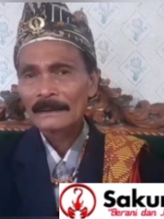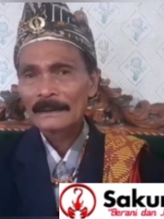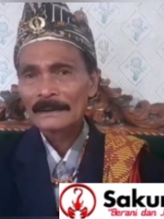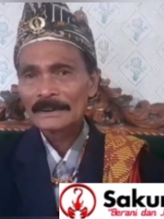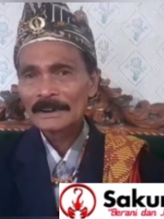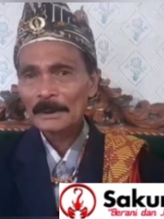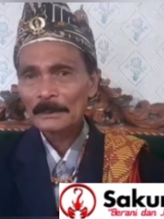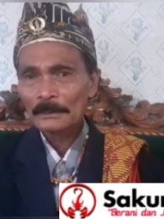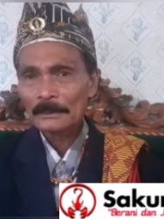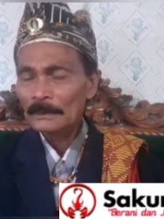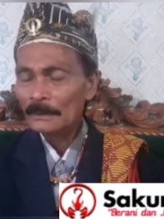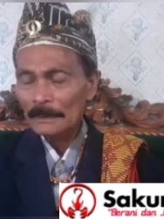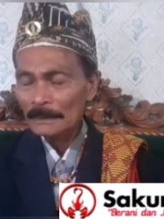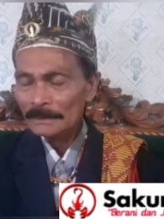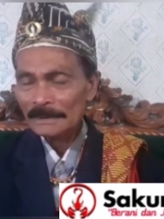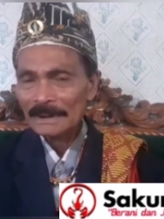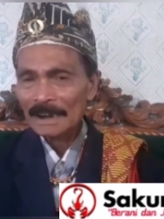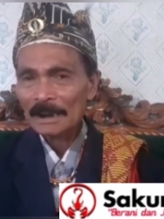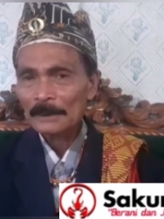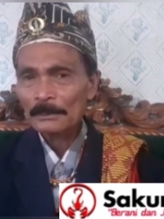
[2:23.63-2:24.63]
dia, tunjuk
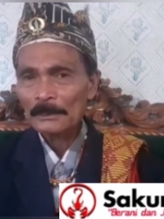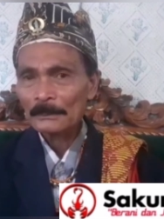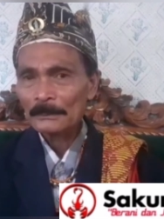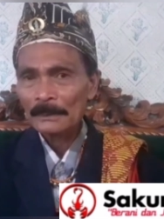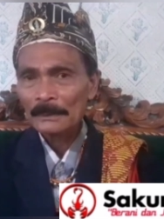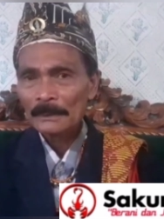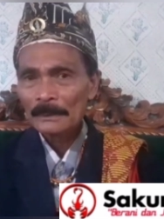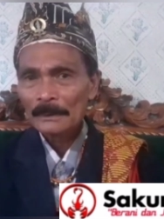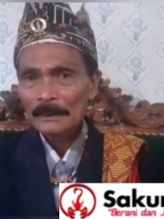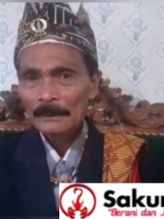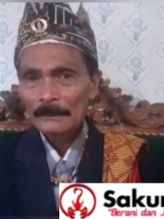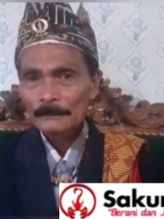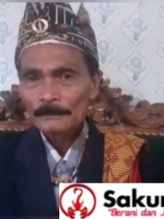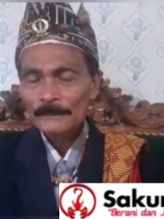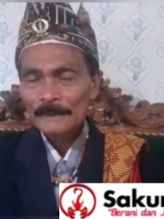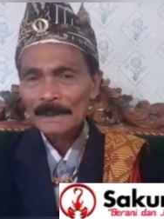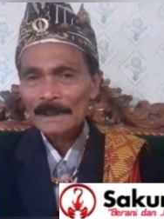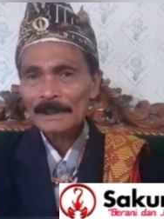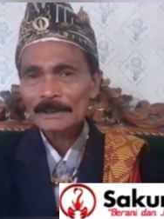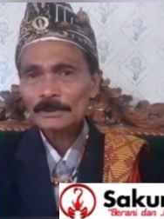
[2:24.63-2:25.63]
tidak kekuatan ada, tadi
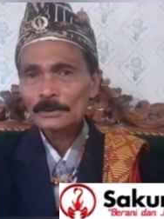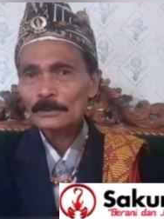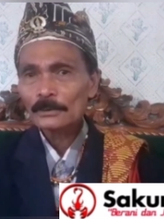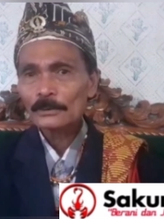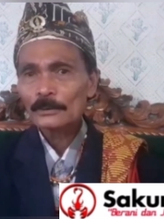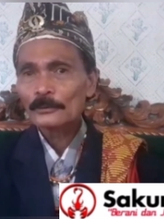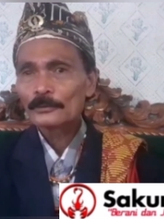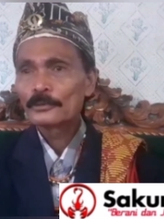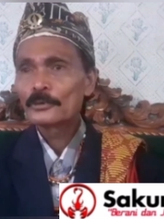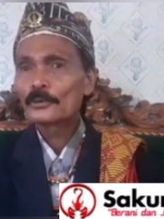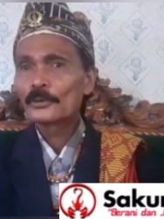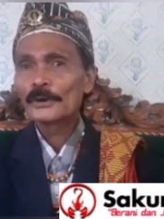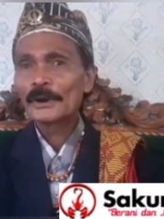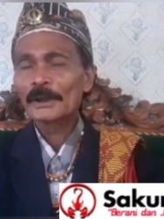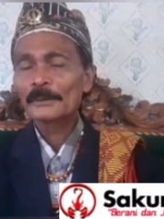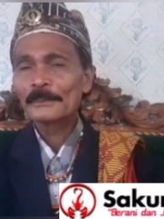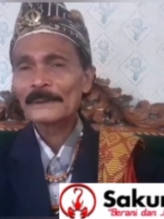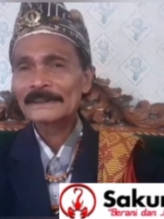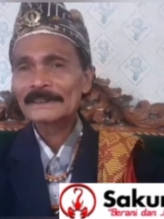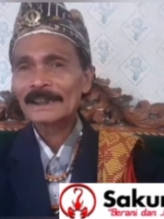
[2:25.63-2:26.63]
itu fuku
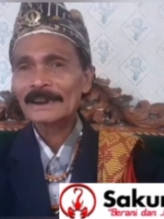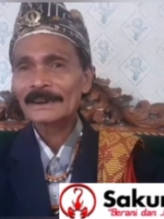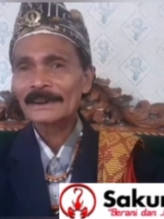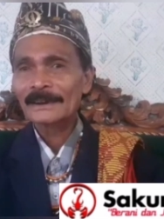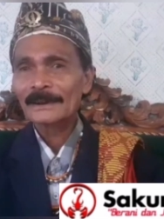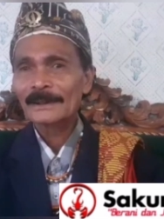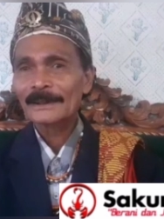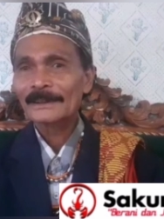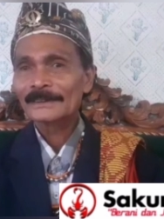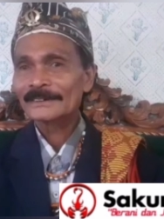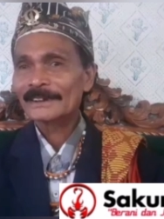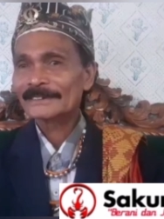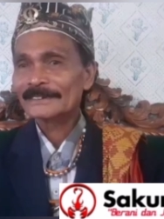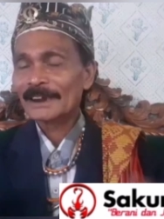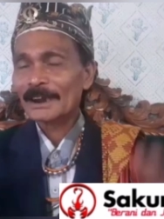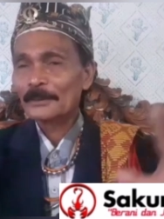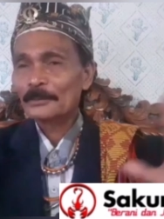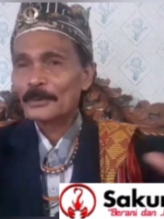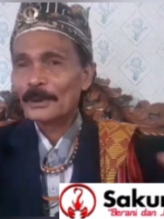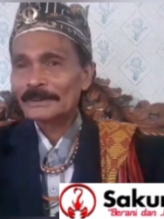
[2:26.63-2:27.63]
lekmekan
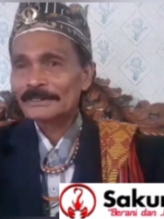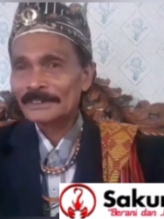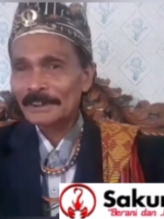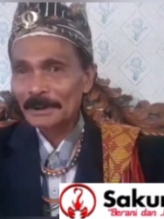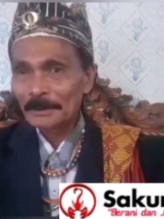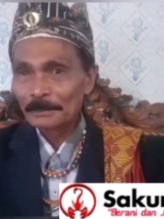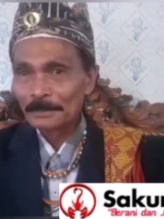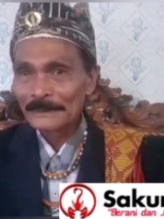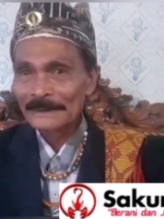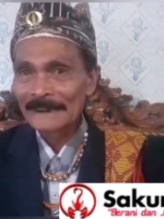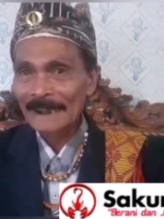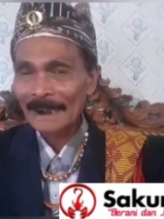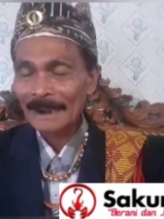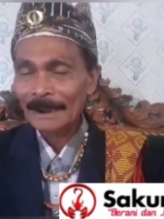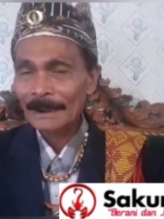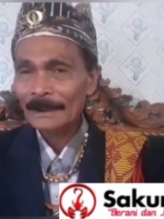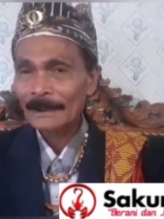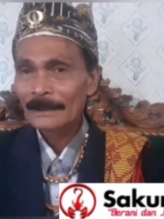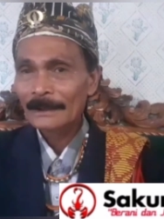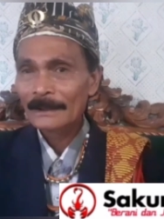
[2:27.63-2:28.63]
setelah buat Sri pinang,
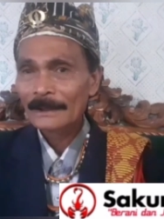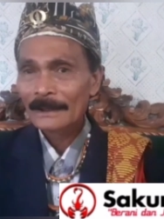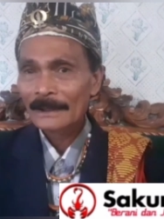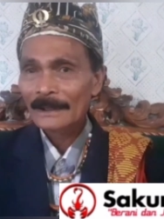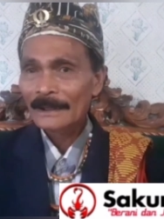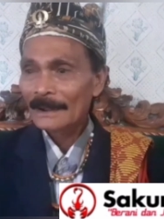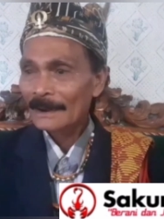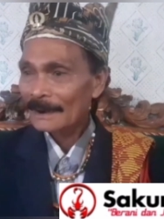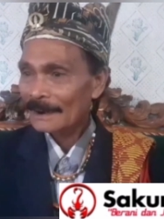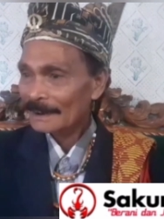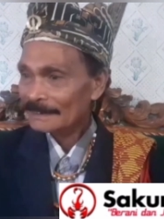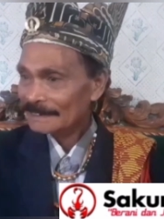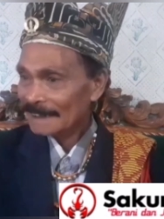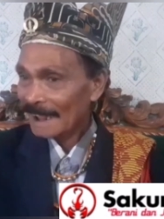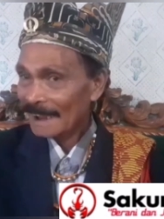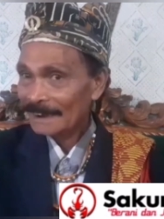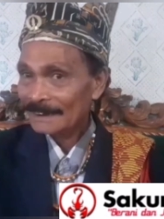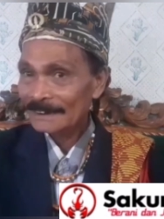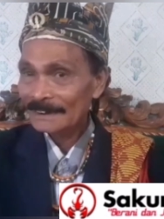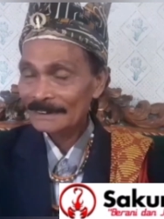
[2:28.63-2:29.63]
hmm.
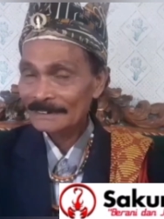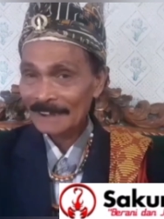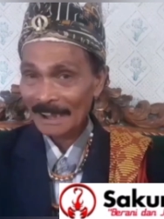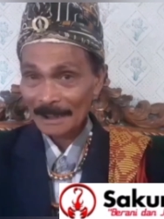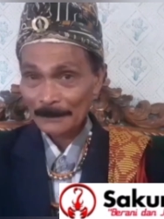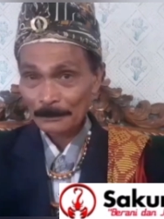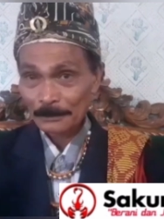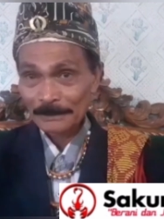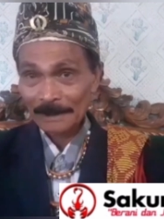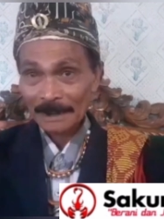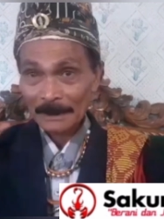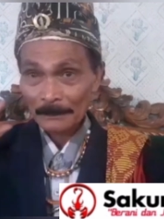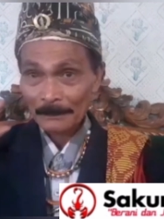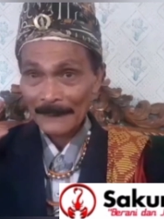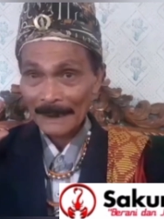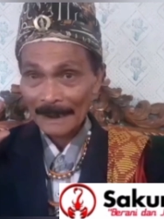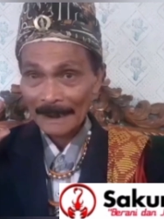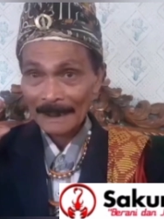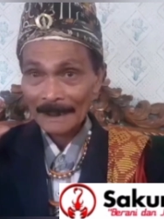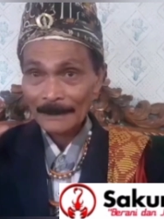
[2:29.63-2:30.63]
letak di sayapnya
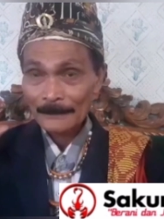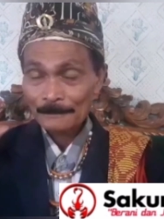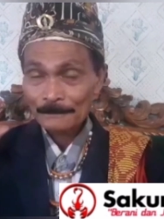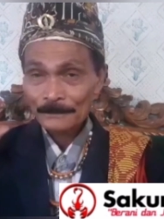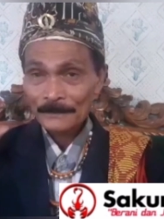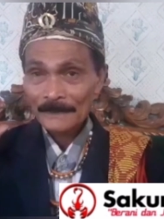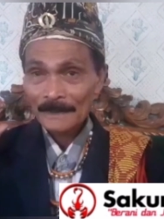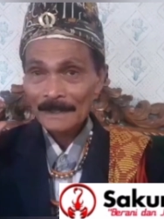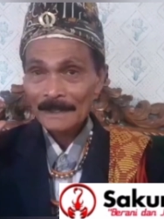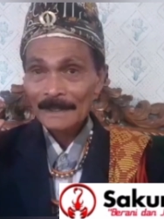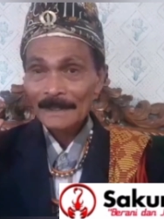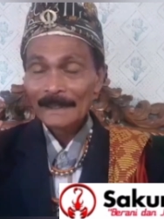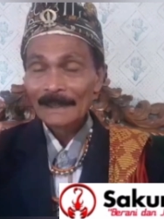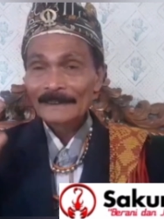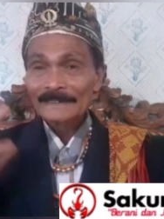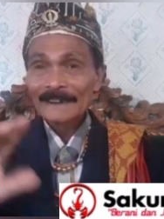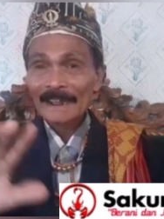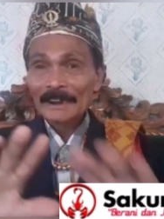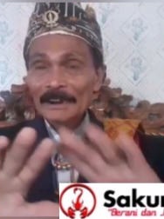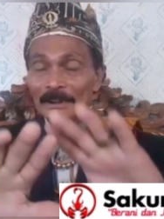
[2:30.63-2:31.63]
kepala, hmm.
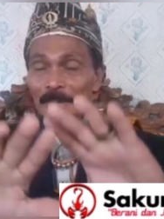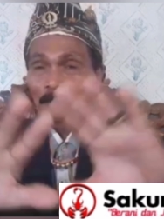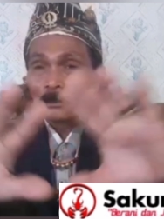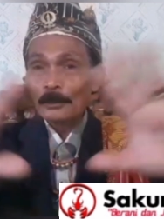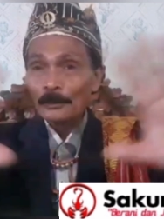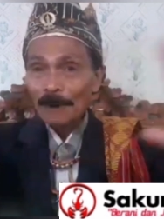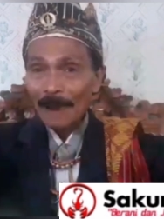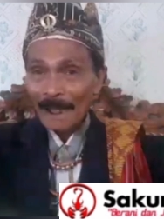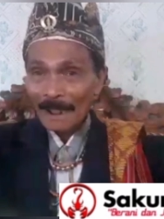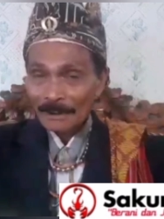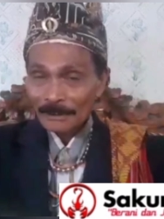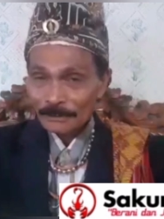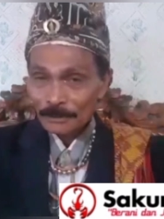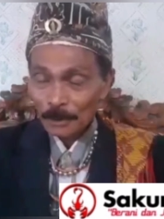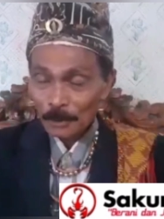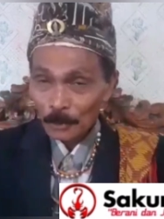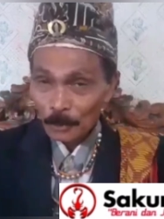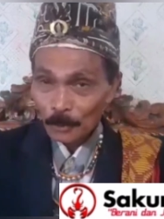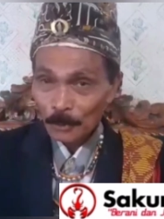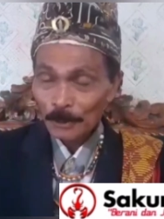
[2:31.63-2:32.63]
dari keponaan
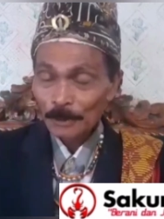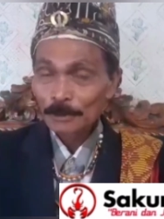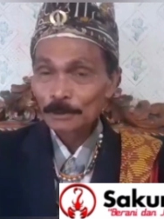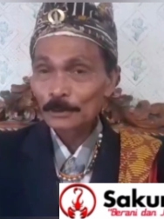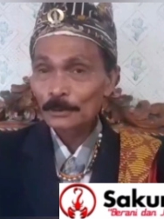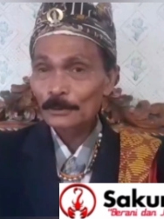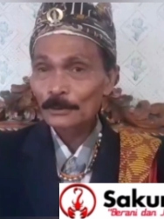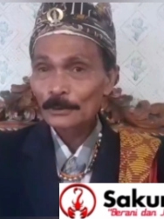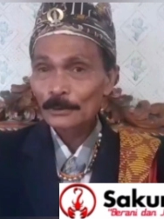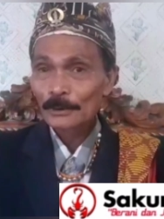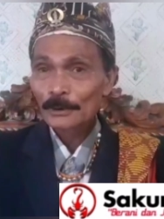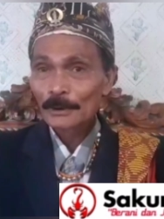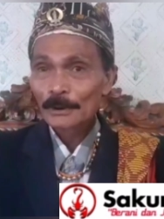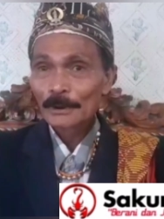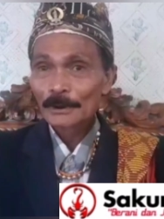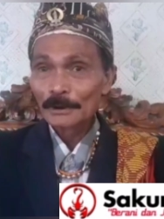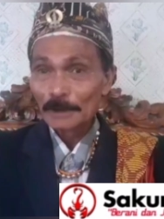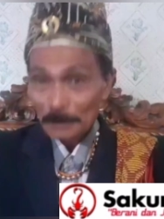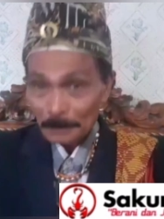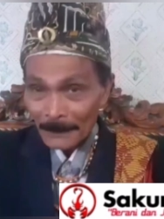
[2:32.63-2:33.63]
seluruh itu,
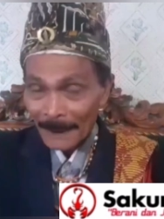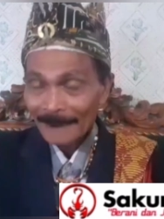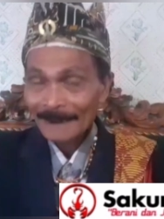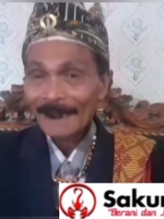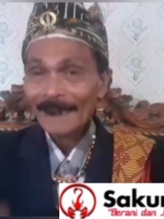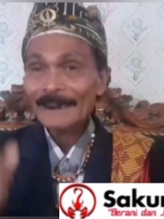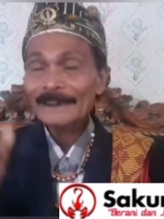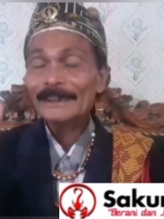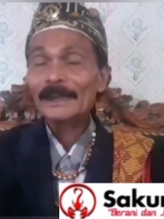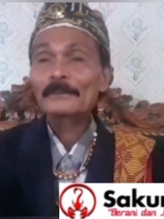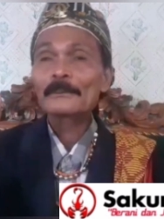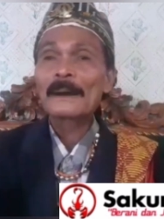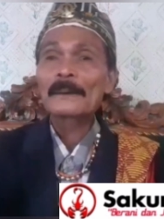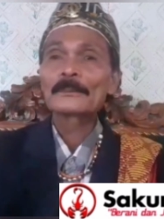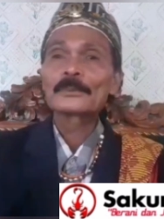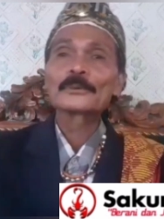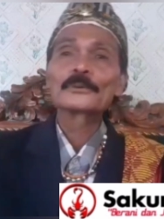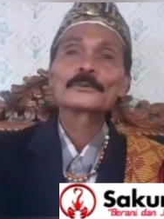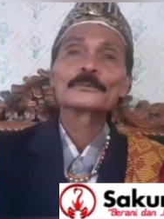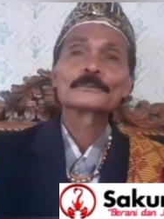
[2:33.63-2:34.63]
di mana yang
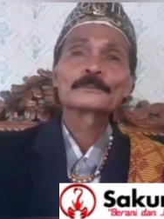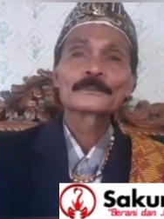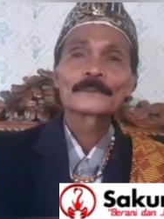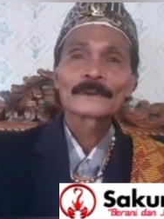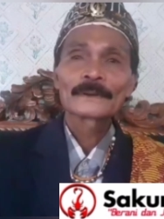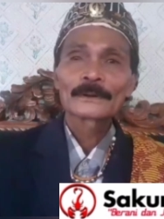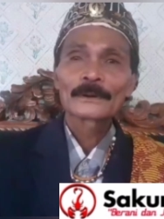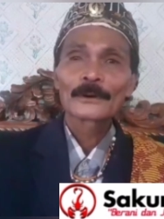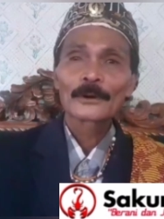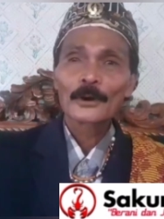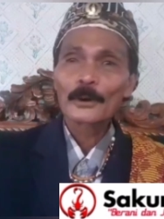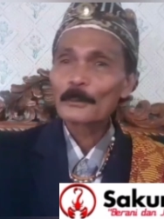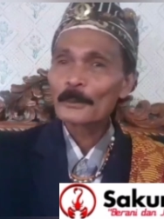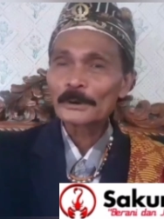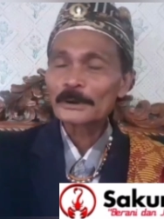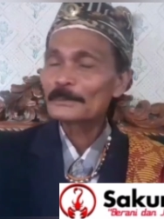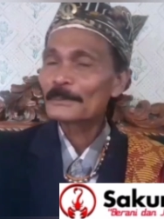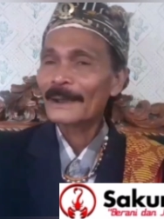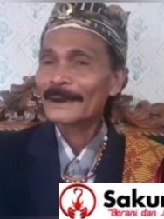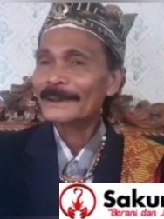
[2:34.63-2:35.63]
mampu? Omong
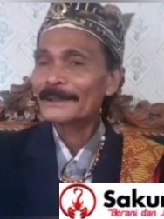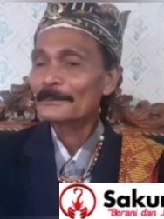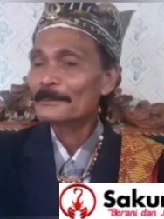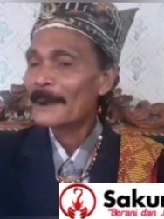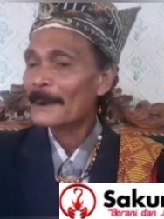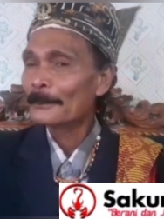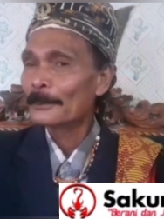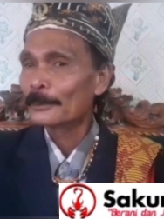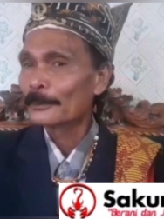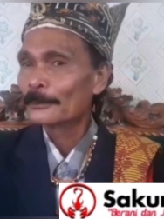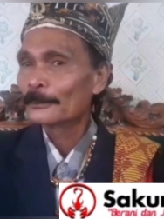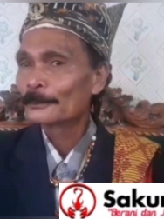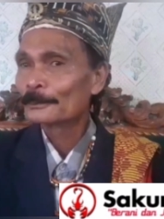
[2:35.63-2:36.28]
di mana yang mampu?